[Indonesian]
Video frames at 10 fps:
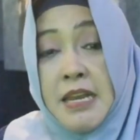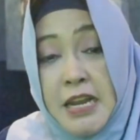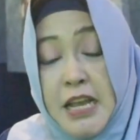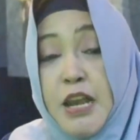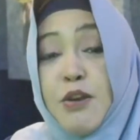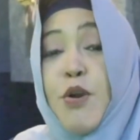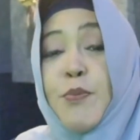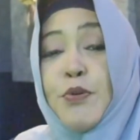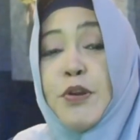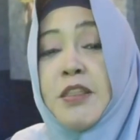Dengan
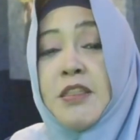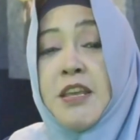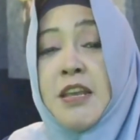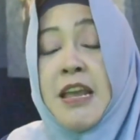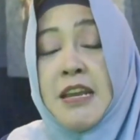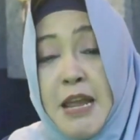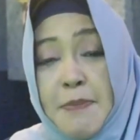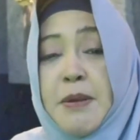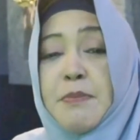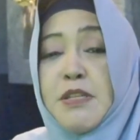20 detik
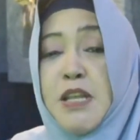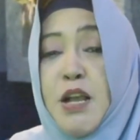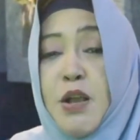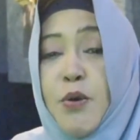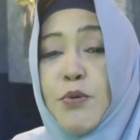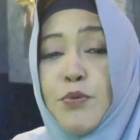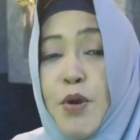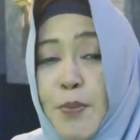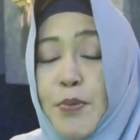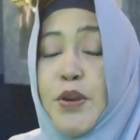dapat menjangkau
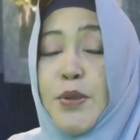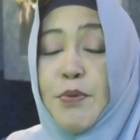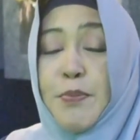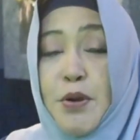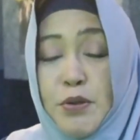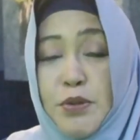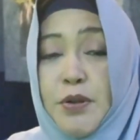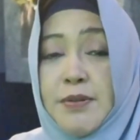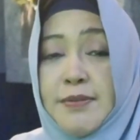ribu penonton.